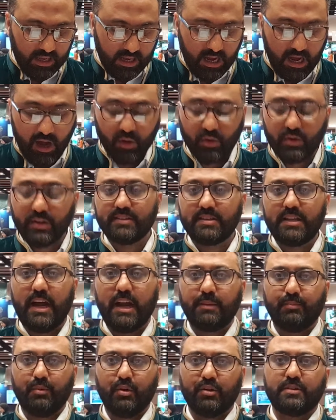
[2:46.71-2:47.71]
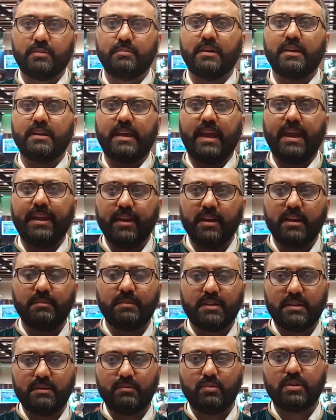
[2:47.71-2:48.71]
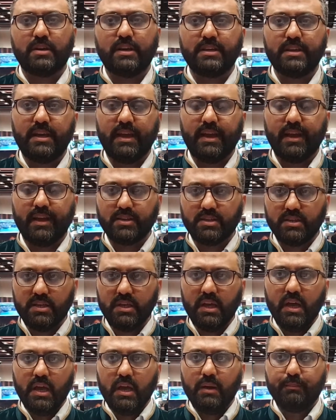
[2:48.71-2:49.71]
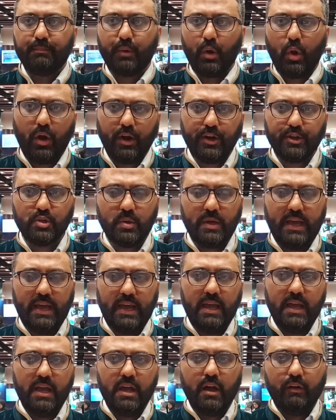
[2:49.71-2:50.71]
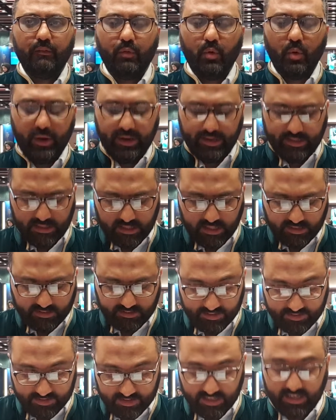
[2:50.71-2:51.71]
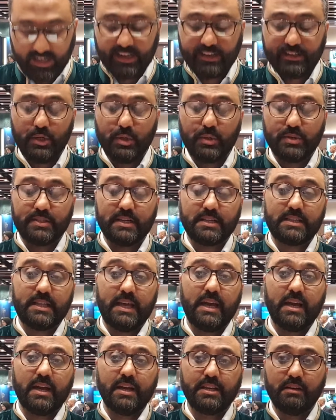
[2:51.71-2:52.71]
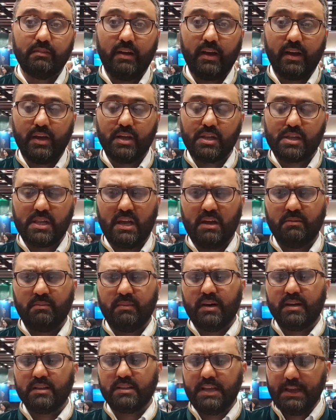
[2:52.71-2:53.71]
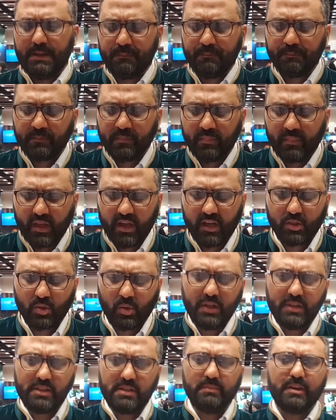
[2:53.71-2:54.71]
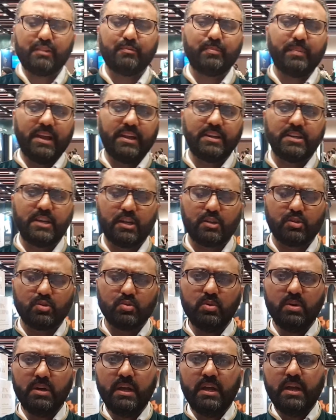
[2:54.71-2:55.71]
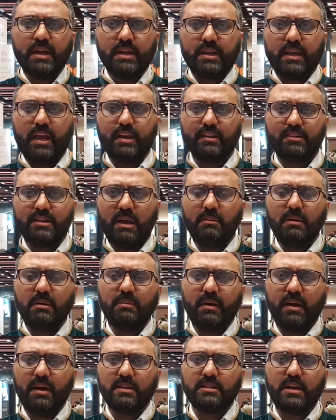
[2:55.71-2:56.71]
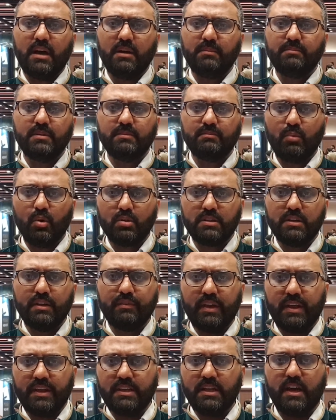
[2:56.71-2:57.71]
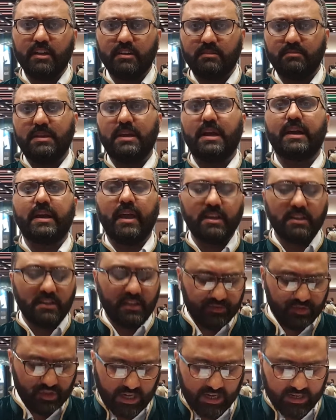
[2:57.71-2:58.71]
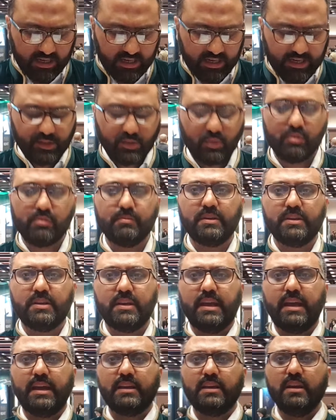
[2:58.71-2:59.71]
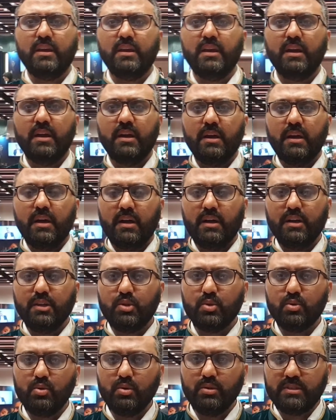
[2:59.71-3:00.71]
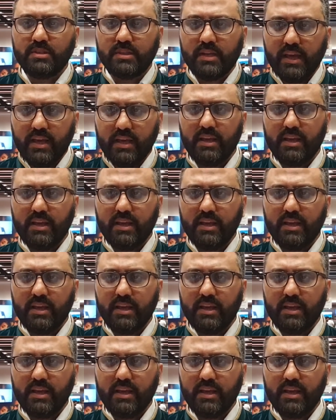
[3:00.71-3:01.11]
हाउ इज़ दैट पॉसिबल कहने का मतलब उनका ये है कि जी प्लॉट जो है वो इतना सस्ता कैसे हो सकता है अगर ये वाकई इस्लामाबाद है uh, थोड़ा सा मैं एक्सप्लेन कर दूँ कि इस्लामाबाद अब मुख्तलिफ़ एरियाज़ में आगे की तरफ जा रहा है तो उसमें यह है कि जो नए